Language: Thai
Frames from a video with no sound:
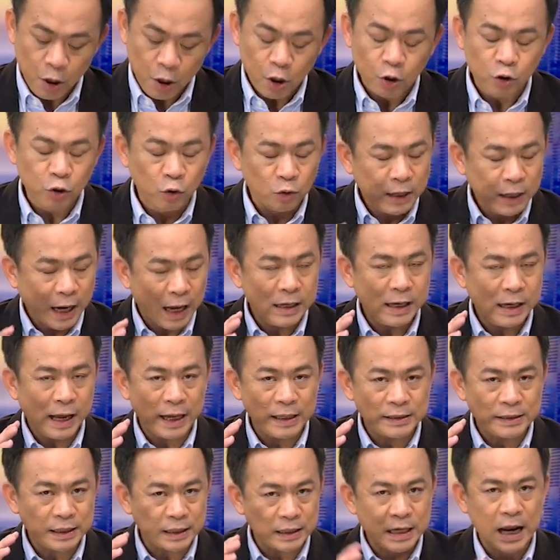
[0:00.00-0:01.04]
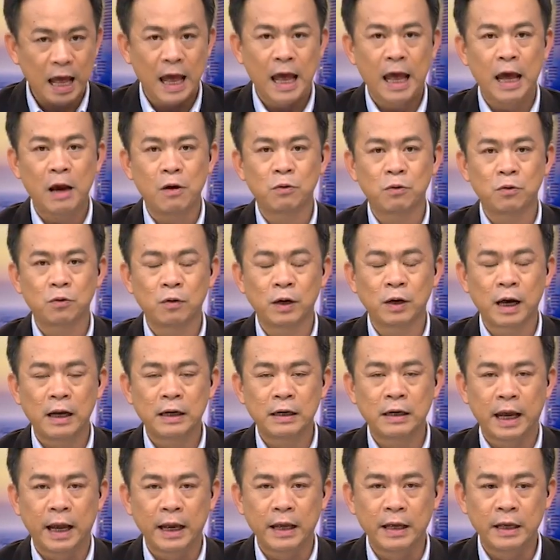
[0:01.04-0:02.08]
ครับโครงการไหนเสร็จแล้วโครงกา
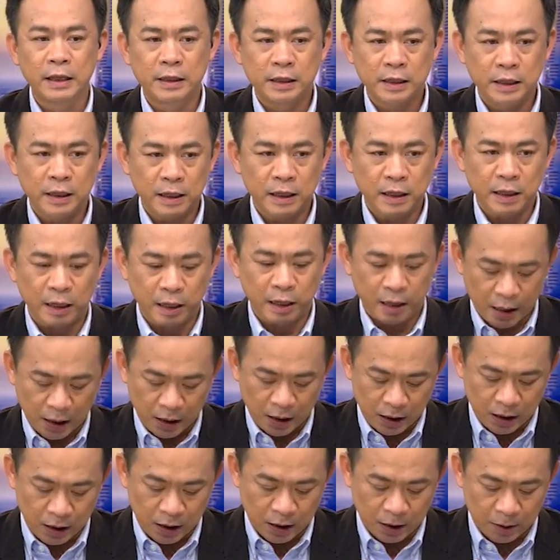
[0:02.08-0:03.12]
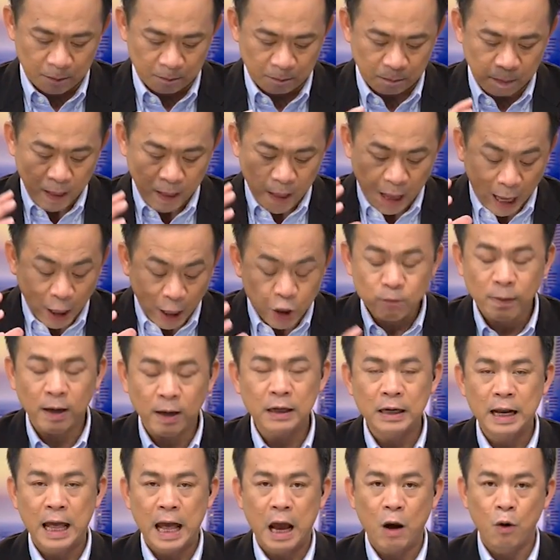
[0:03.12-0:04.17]
รไหนที่อนุ
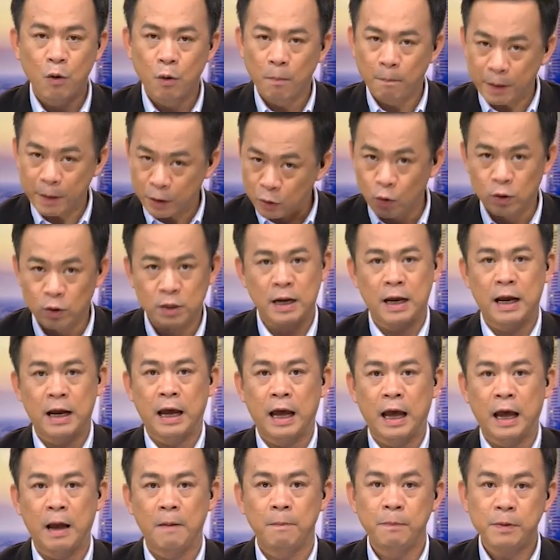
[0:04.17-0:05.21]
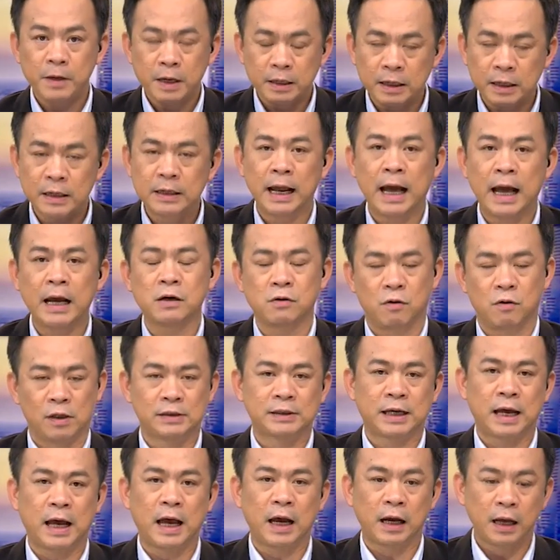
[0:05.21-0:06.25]
มัติแล้วประกวดราคาเพื่อเดินหน้าก่
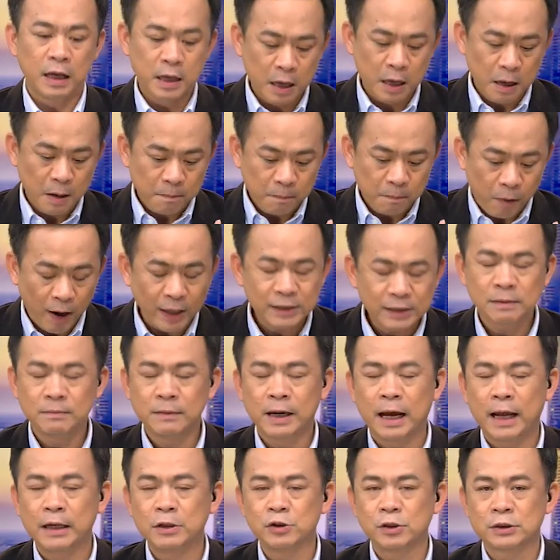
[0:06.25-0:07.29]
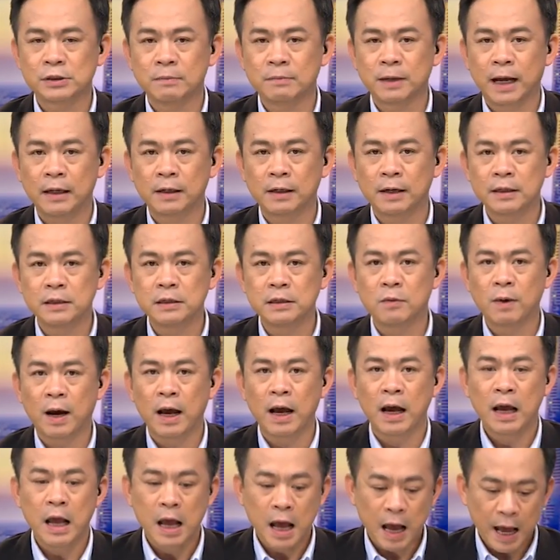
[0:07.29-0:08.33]
อสร้างพอยต์สำคัญจุดสำคัญก็คือ
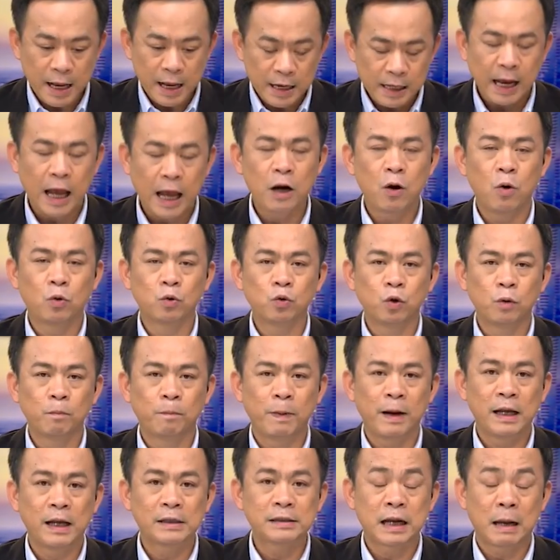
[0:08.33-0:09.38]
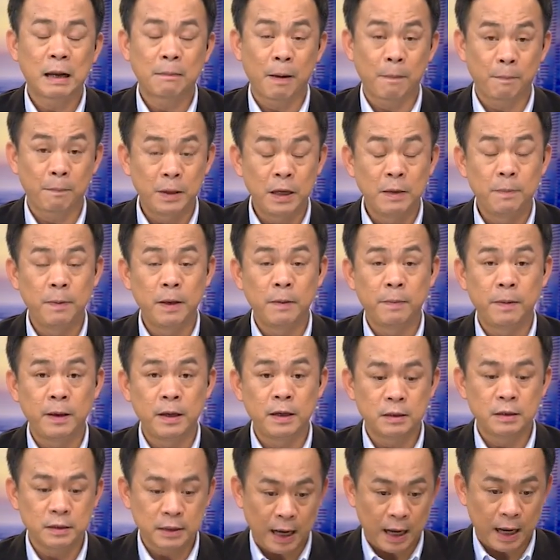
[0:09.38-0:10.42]
ว่าให้การลงทุนเป็นลักษณะแบบ พี พี พี
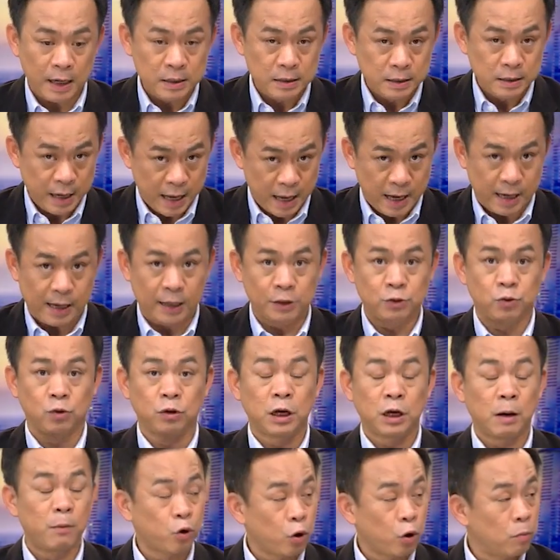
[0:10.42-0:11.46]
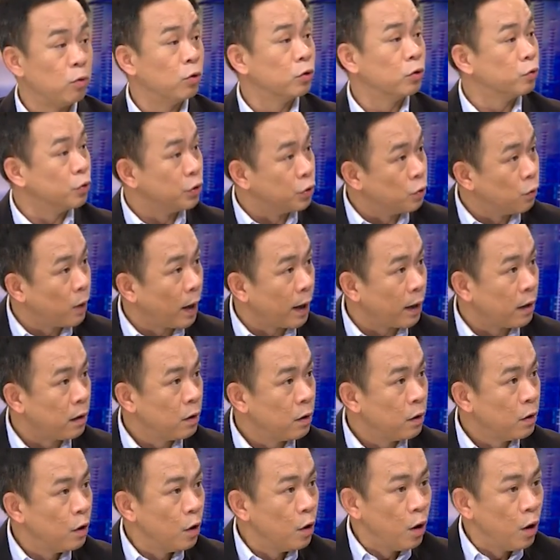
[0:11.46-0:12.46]
คือการดึงเอกชนเข้ามาร่วมลงทุนด้วย